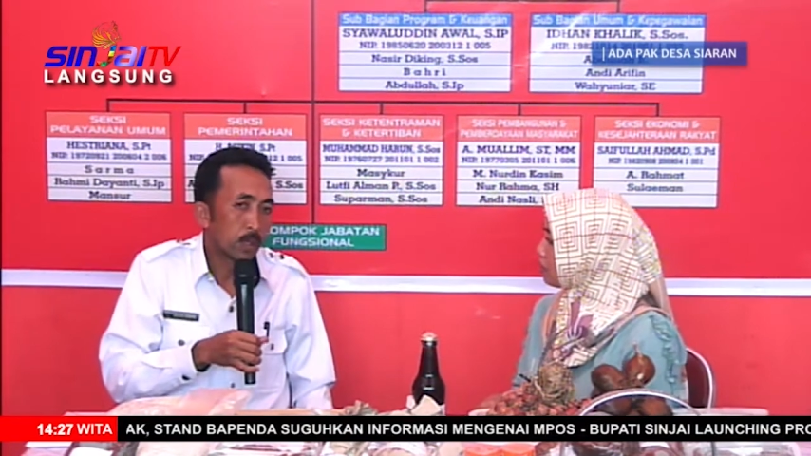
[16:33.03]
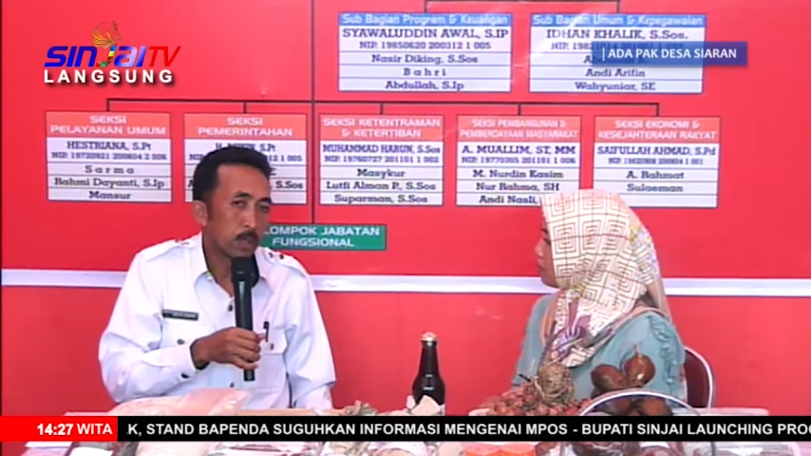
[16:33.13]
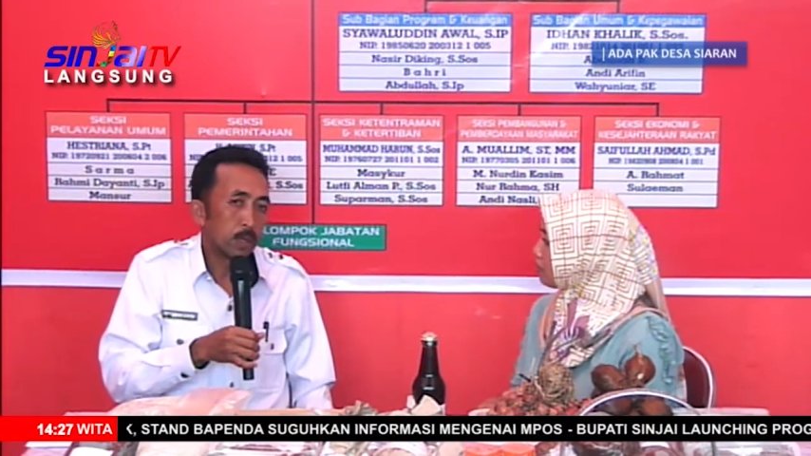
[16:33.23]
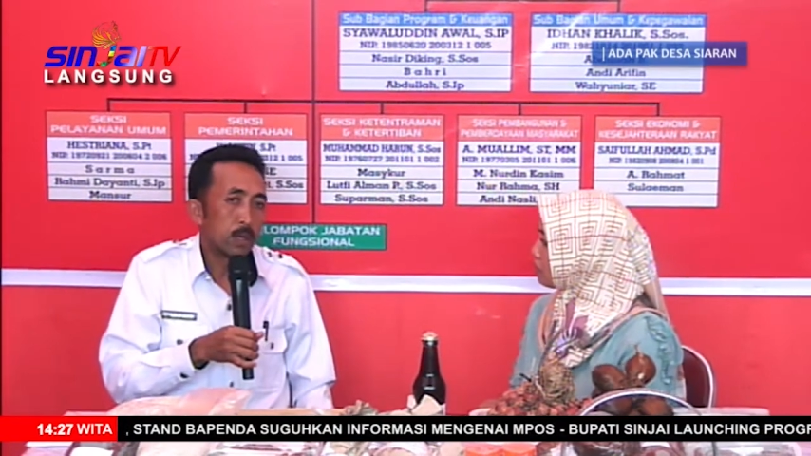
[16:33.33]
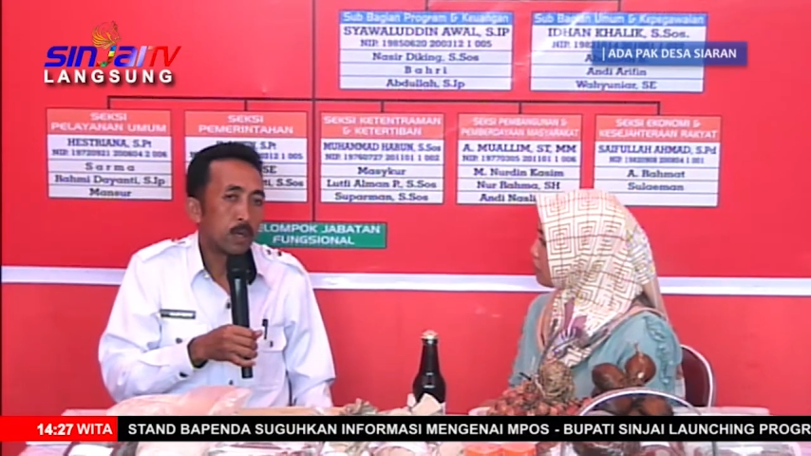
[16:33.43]

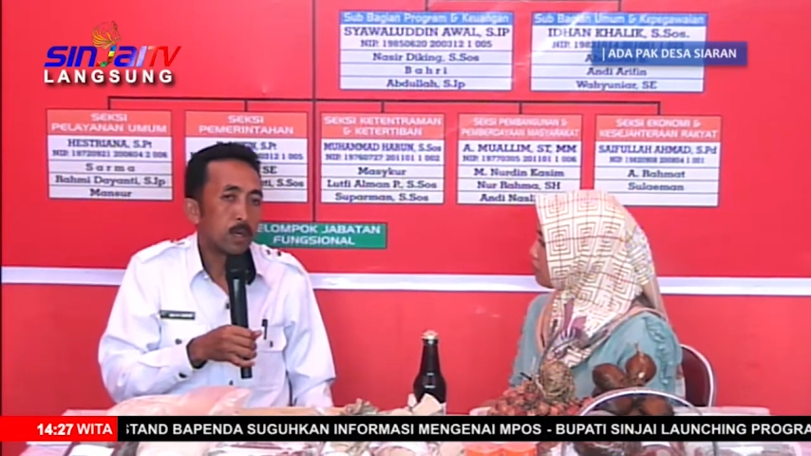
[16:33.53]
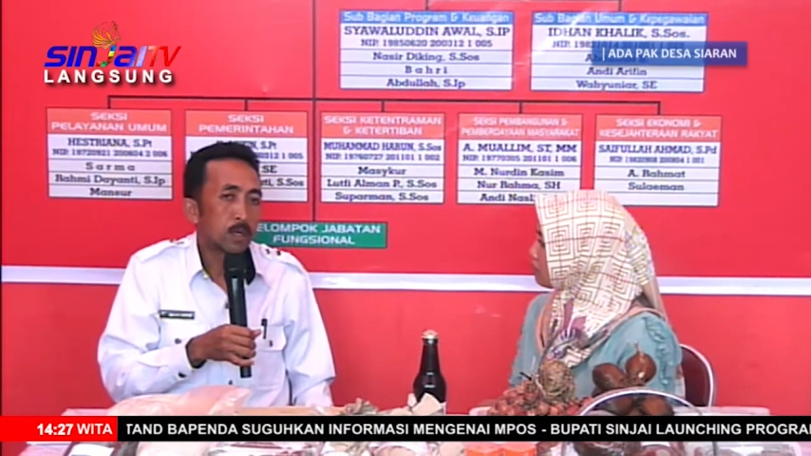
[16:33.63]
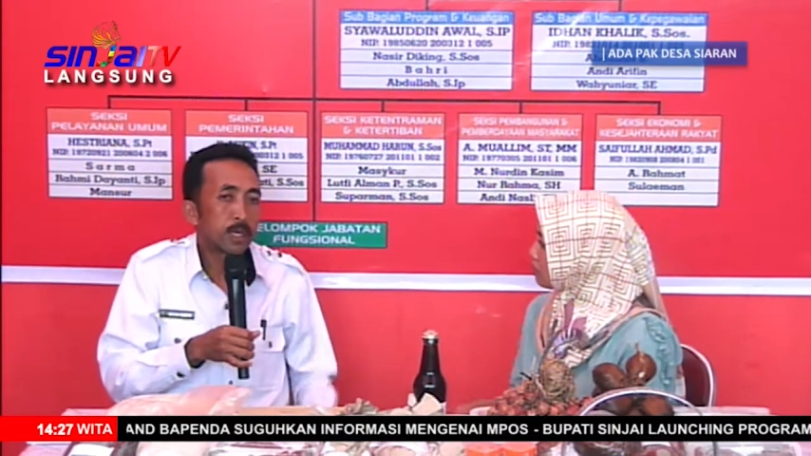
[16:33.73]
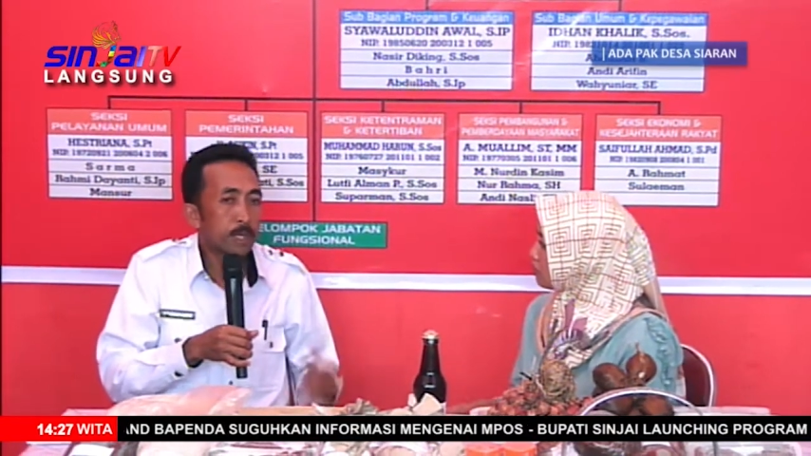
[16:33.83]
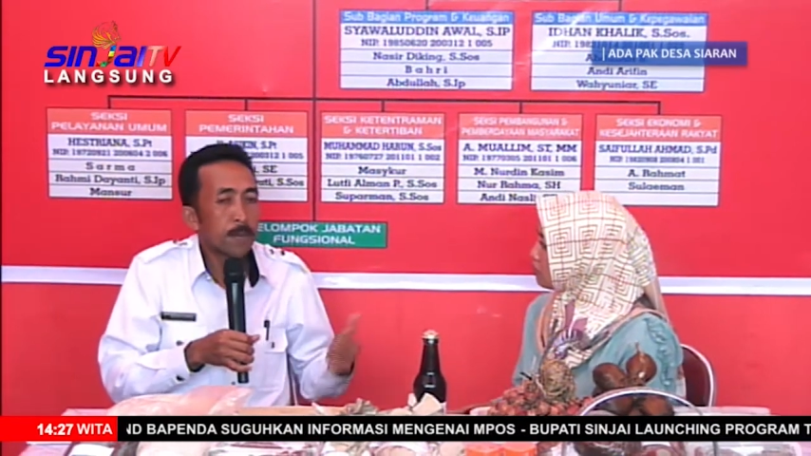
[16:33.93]
Uh,
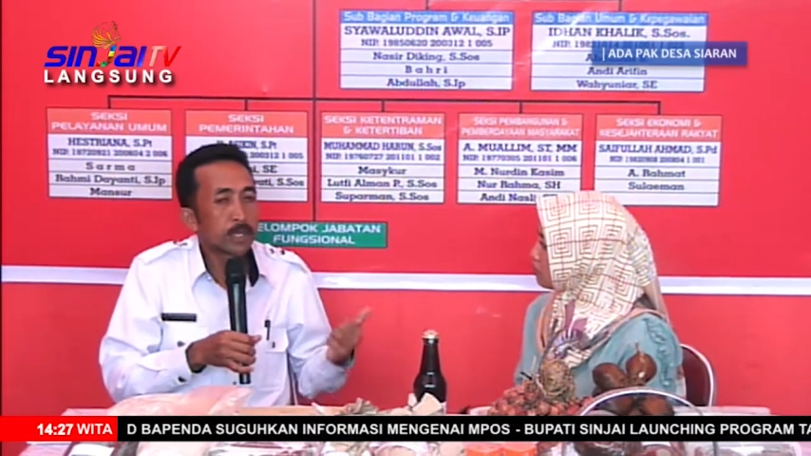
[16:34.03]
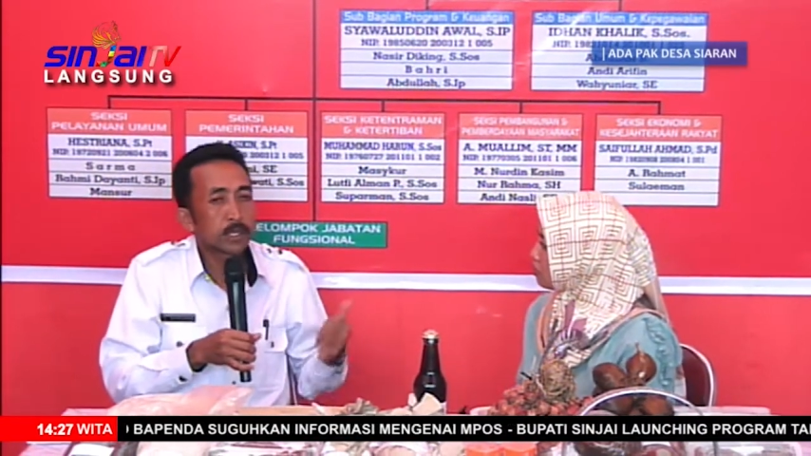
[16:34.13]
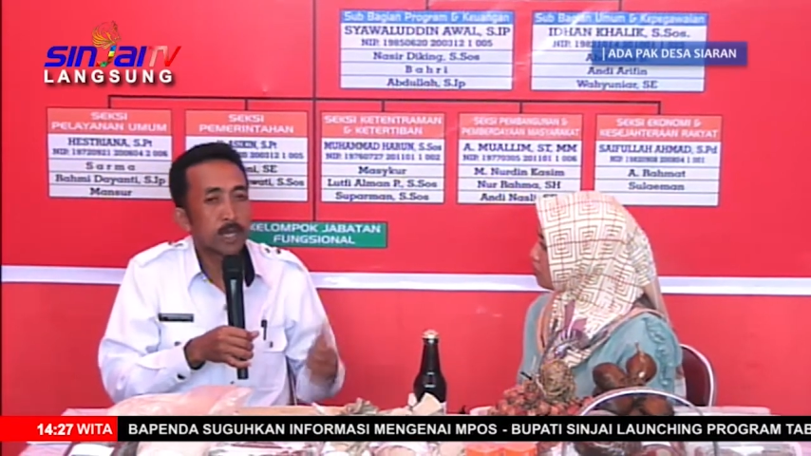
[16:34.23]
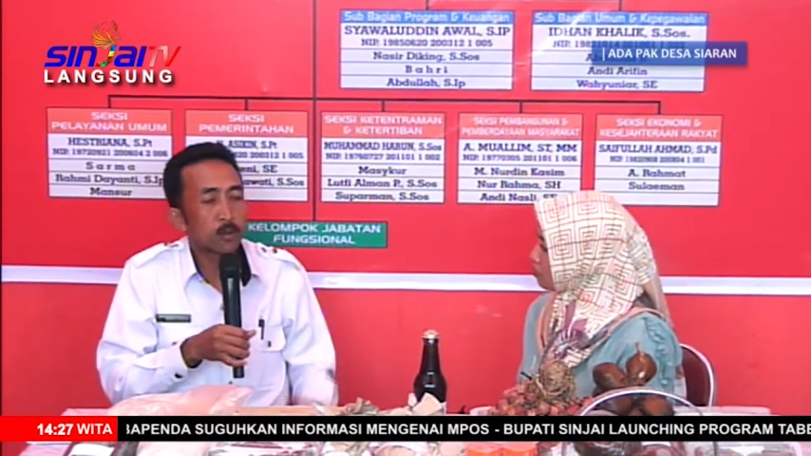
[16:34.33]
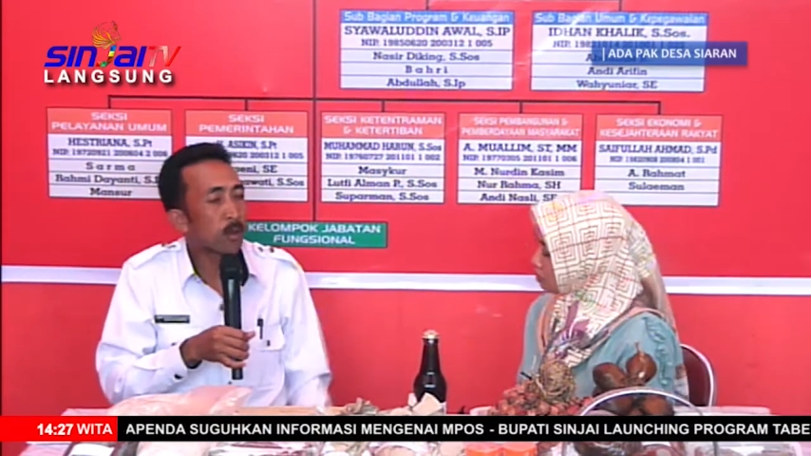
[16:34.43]
kita masih
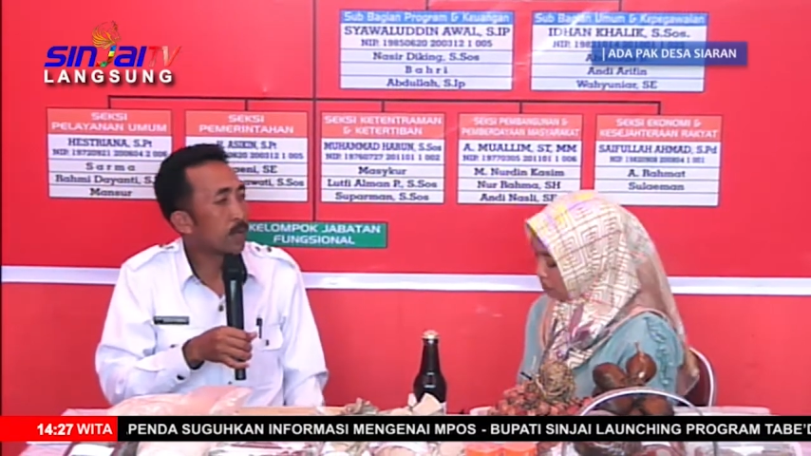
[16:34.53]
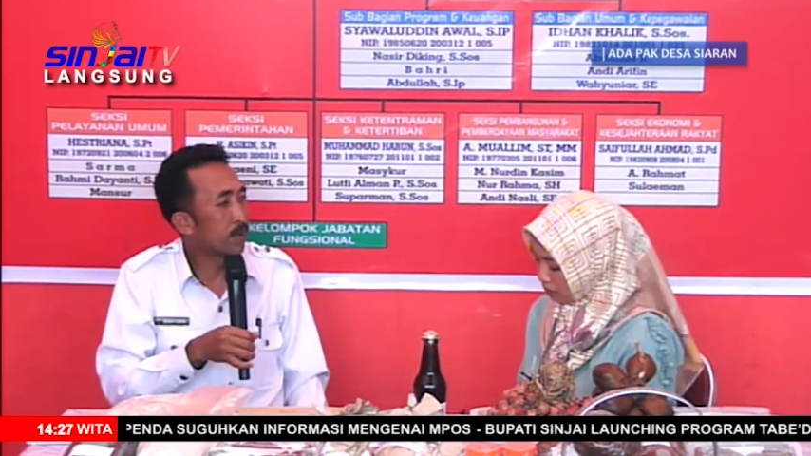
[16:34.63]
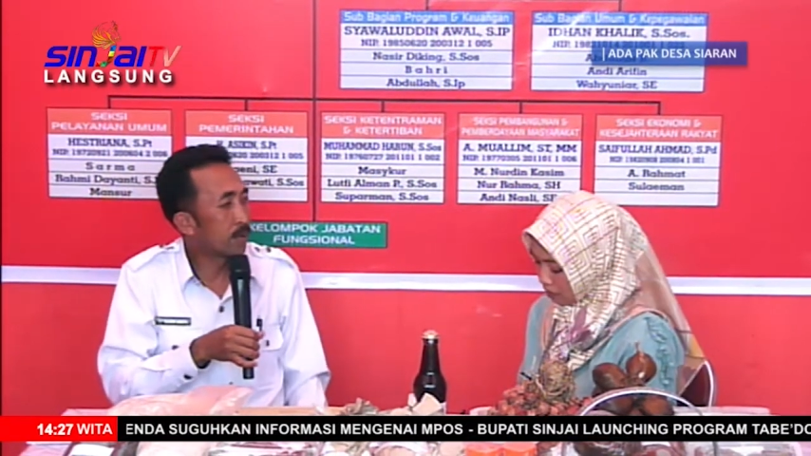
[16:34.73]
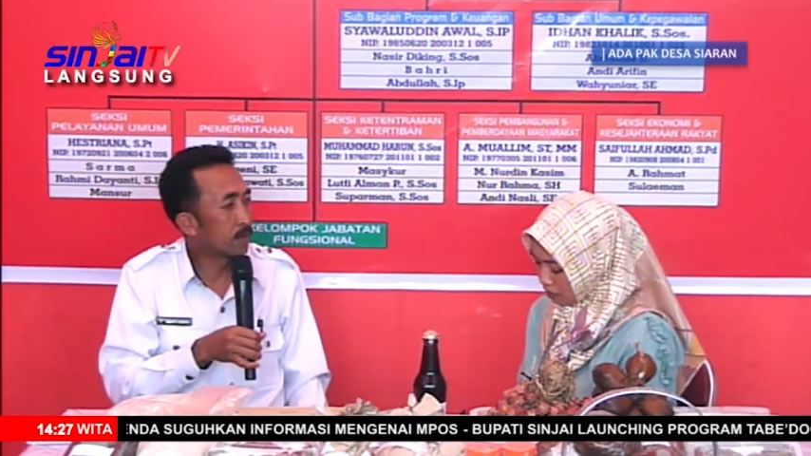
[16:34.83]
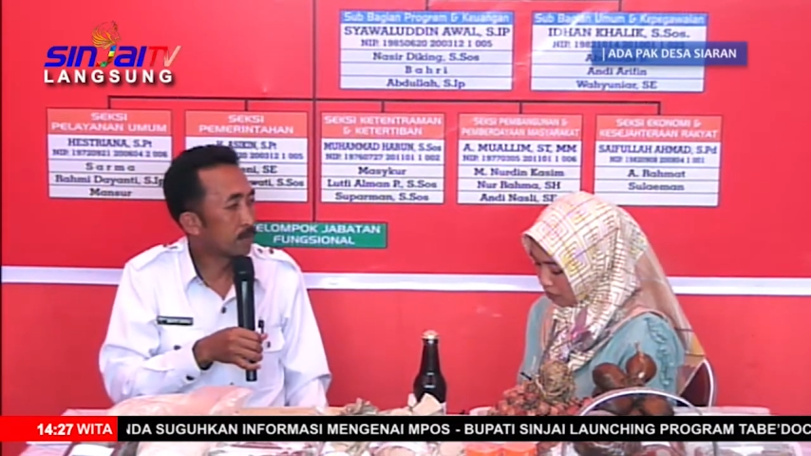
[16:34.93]
satu kali
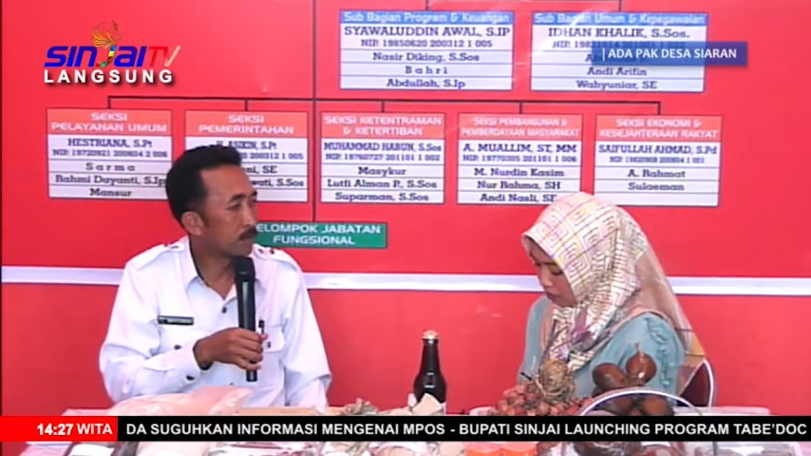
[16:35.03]
dalam